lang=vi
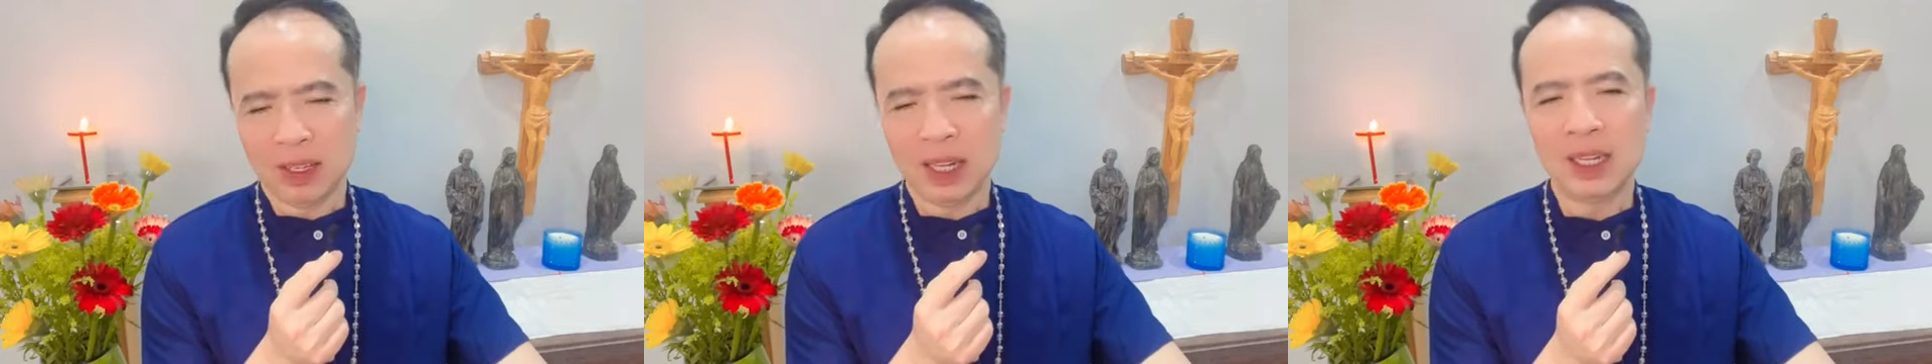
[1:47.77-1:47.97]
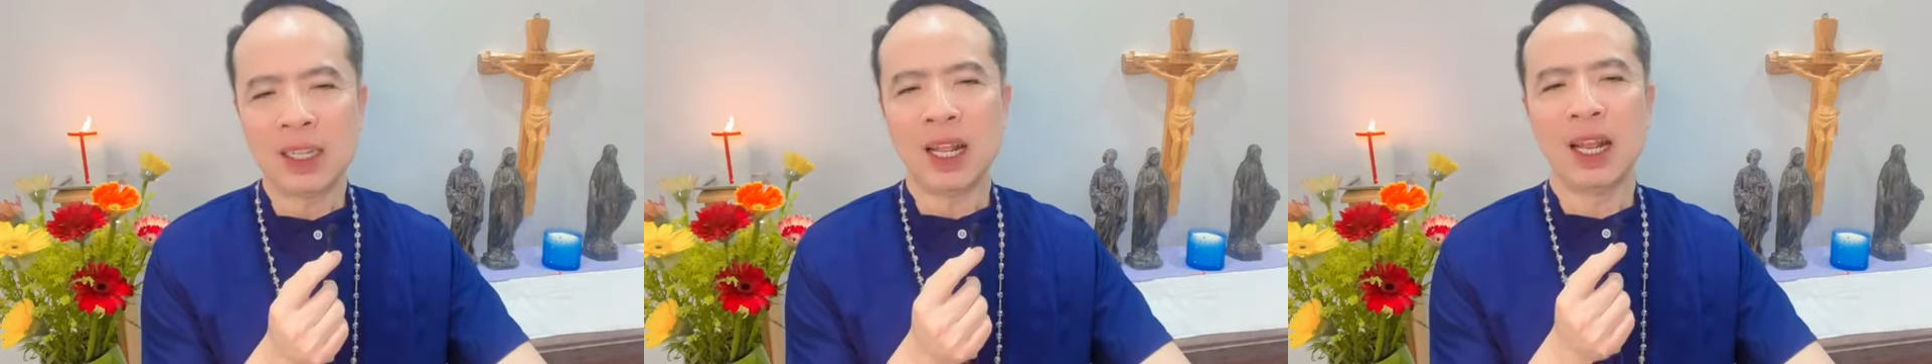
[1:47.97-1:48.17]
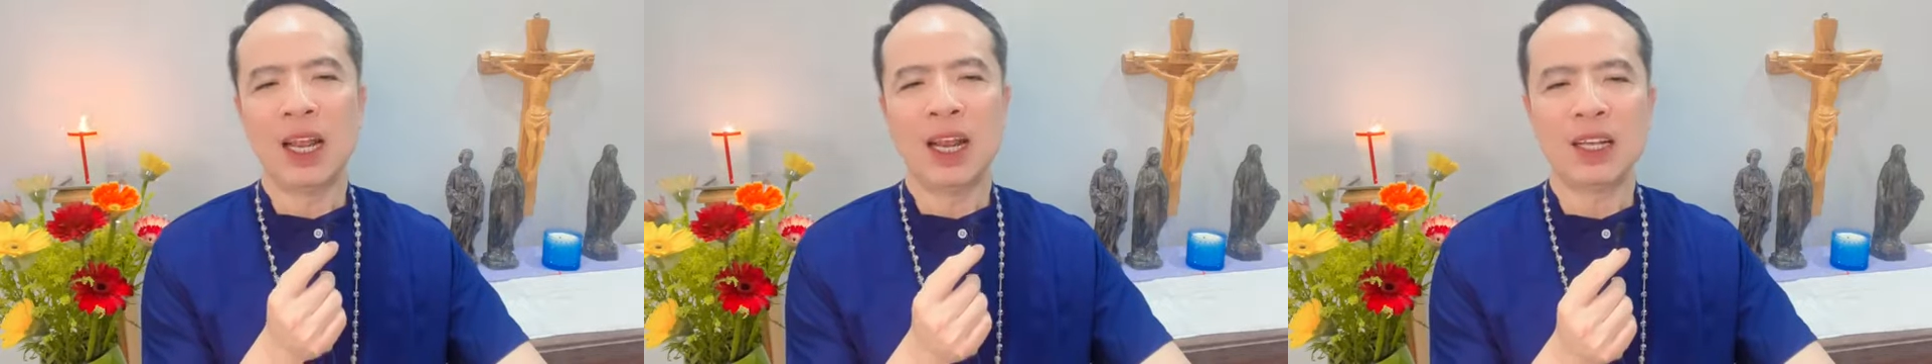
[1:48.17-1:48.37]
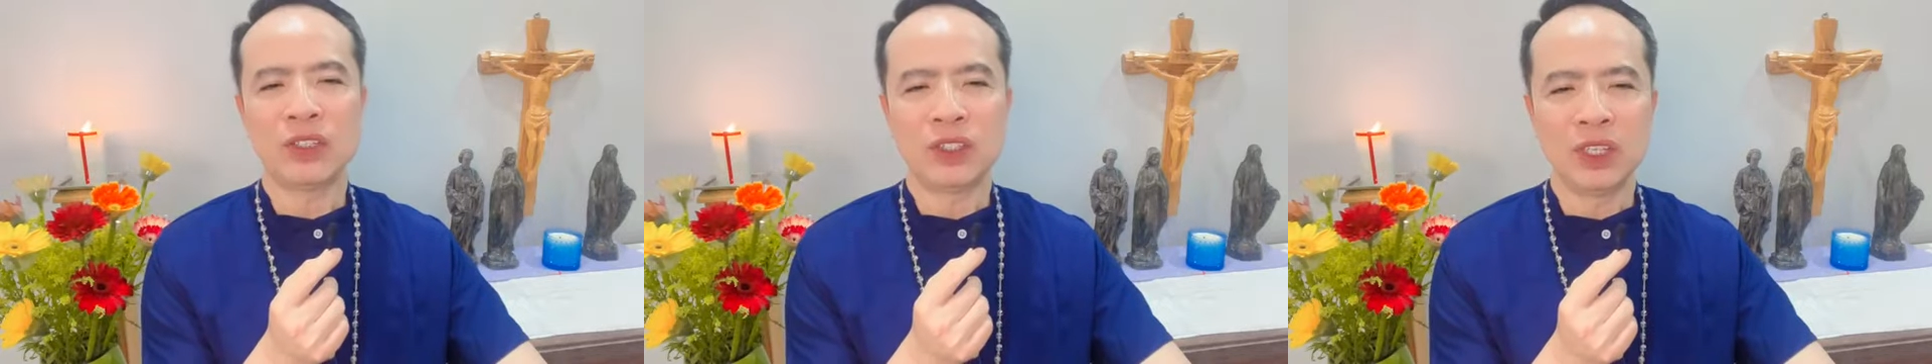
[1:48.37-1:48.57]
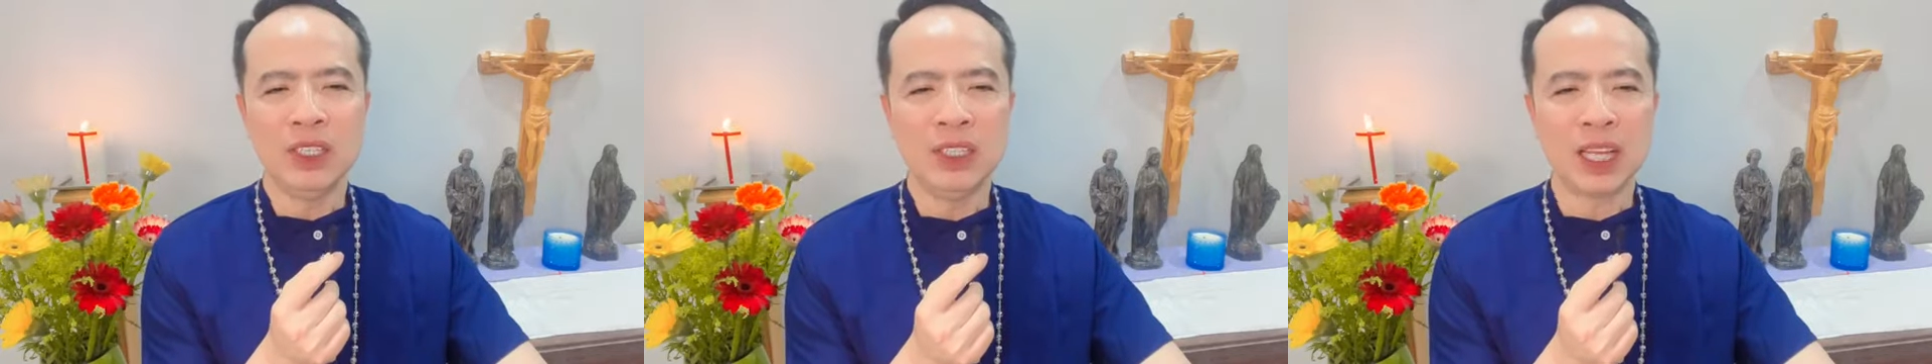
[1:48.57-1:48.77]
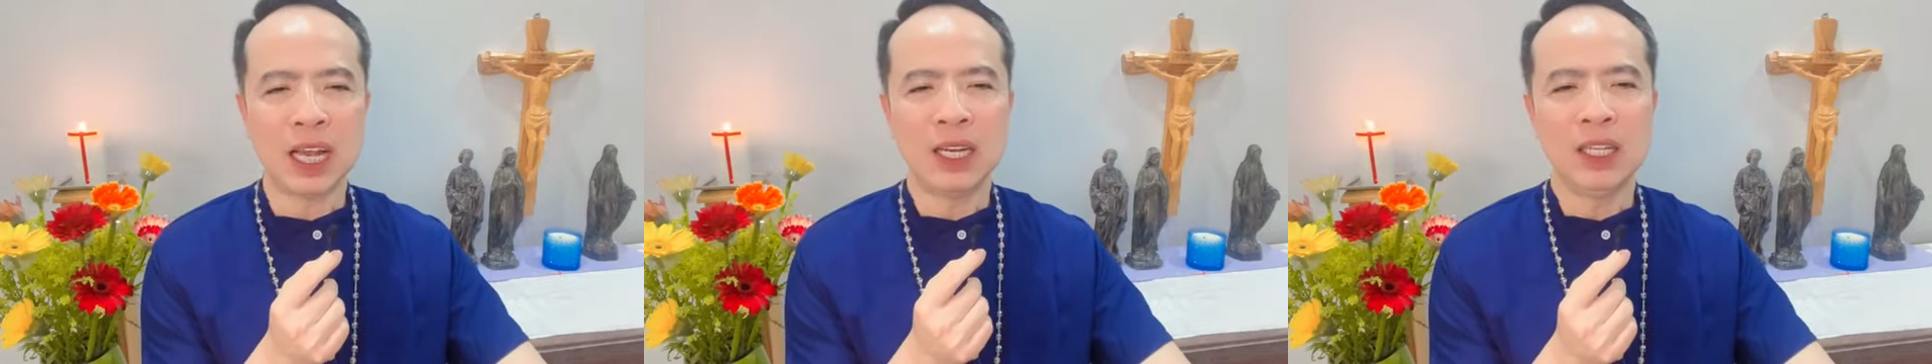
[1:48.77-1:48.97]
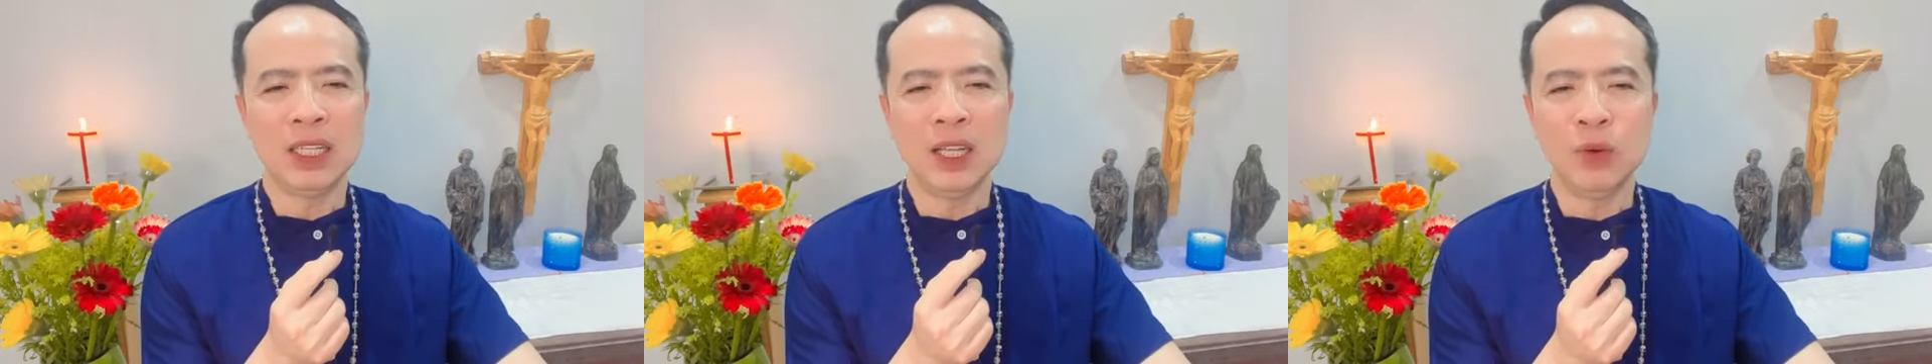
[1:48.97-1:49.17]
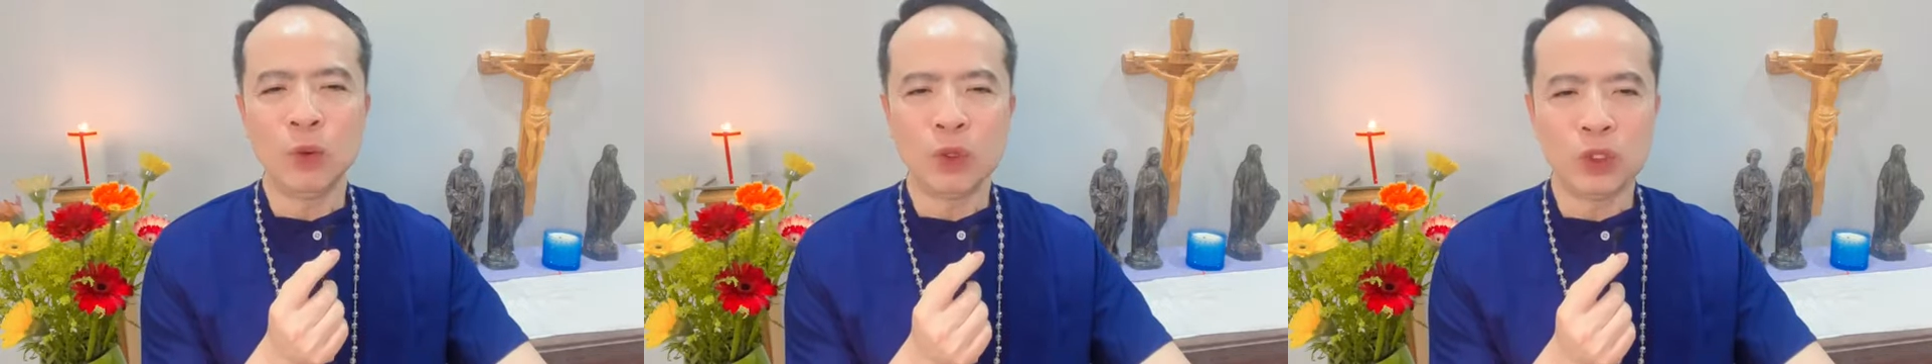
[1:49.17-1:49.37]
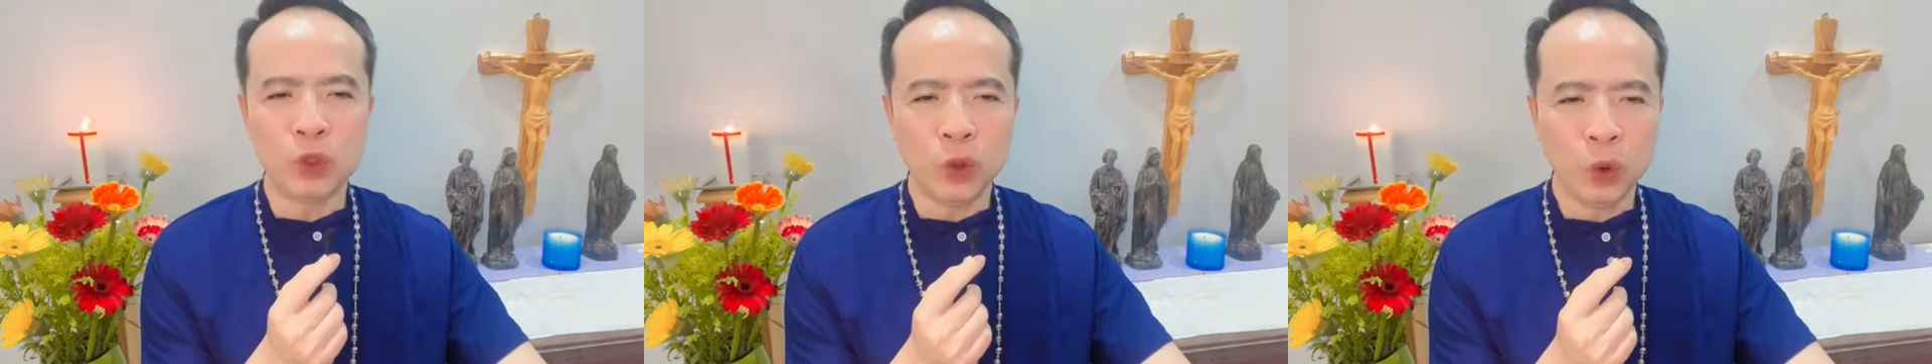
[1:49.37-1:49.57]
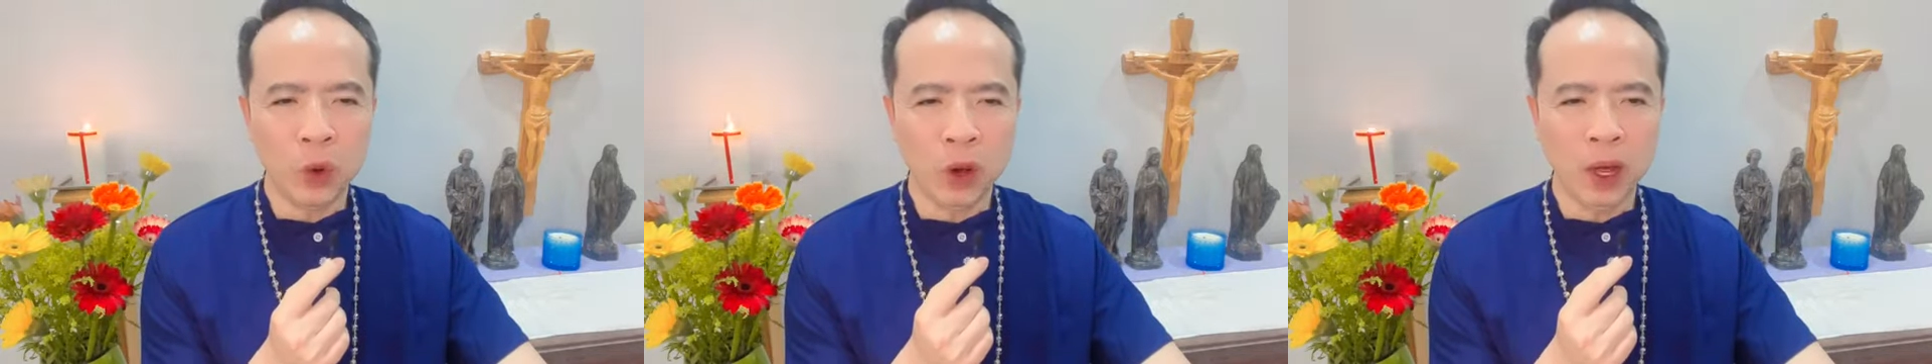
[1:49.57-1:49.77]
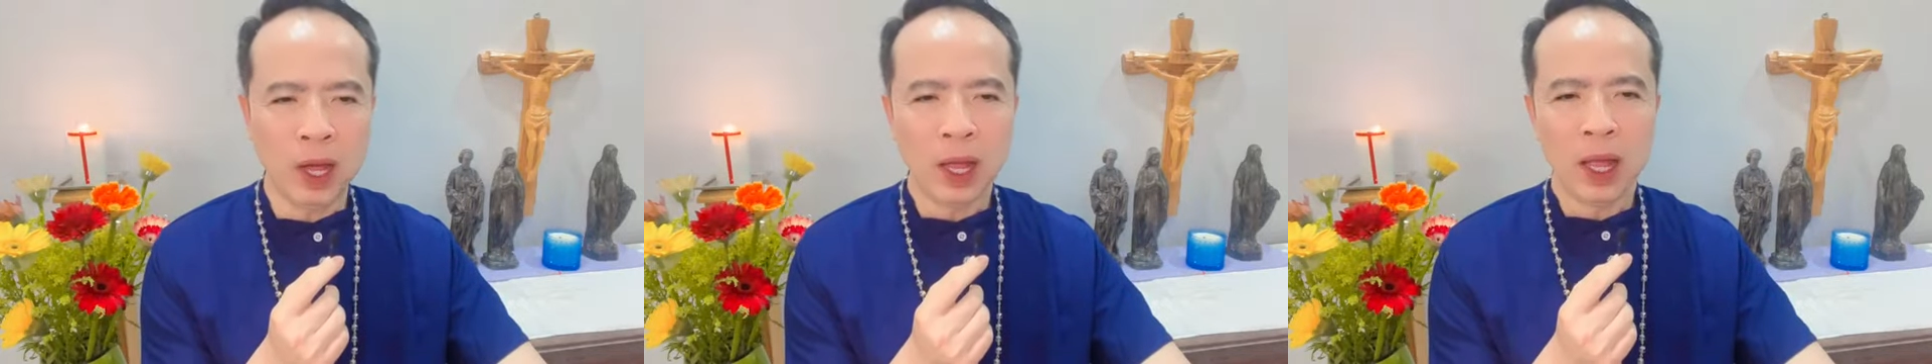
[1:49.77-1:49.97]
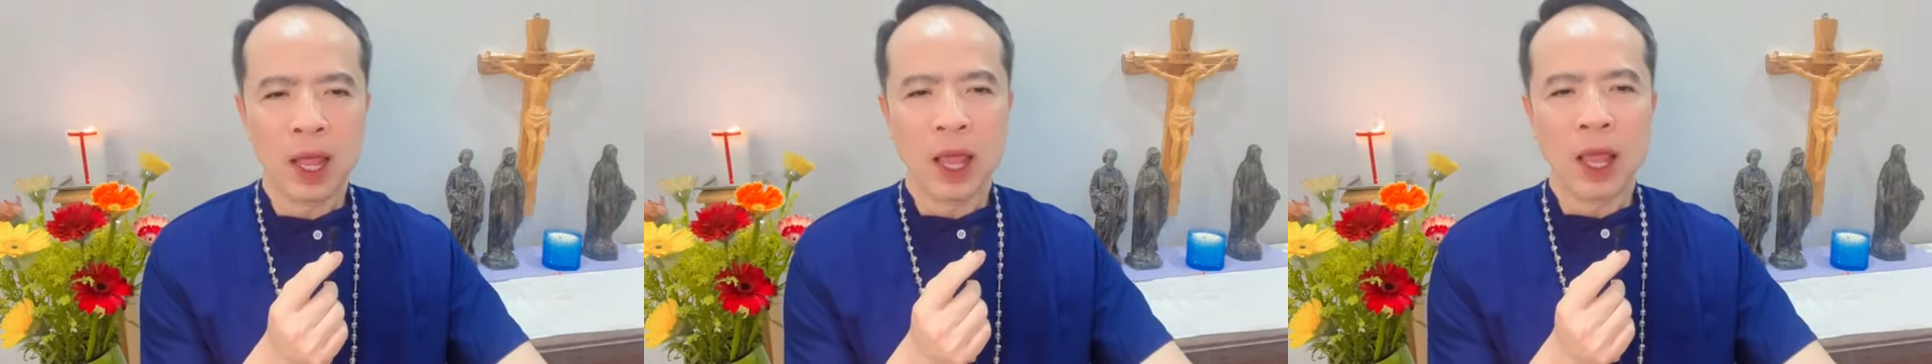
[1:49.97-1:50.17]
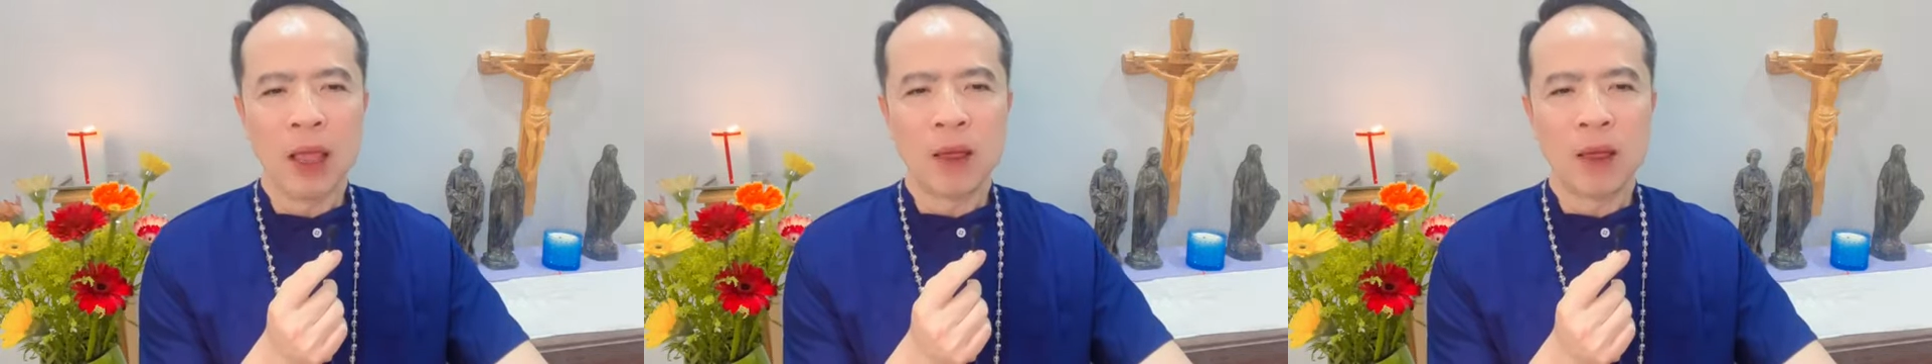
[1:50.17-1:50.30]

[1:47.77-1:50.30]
Thiên thần là sứ giả đưa tin của Chúa.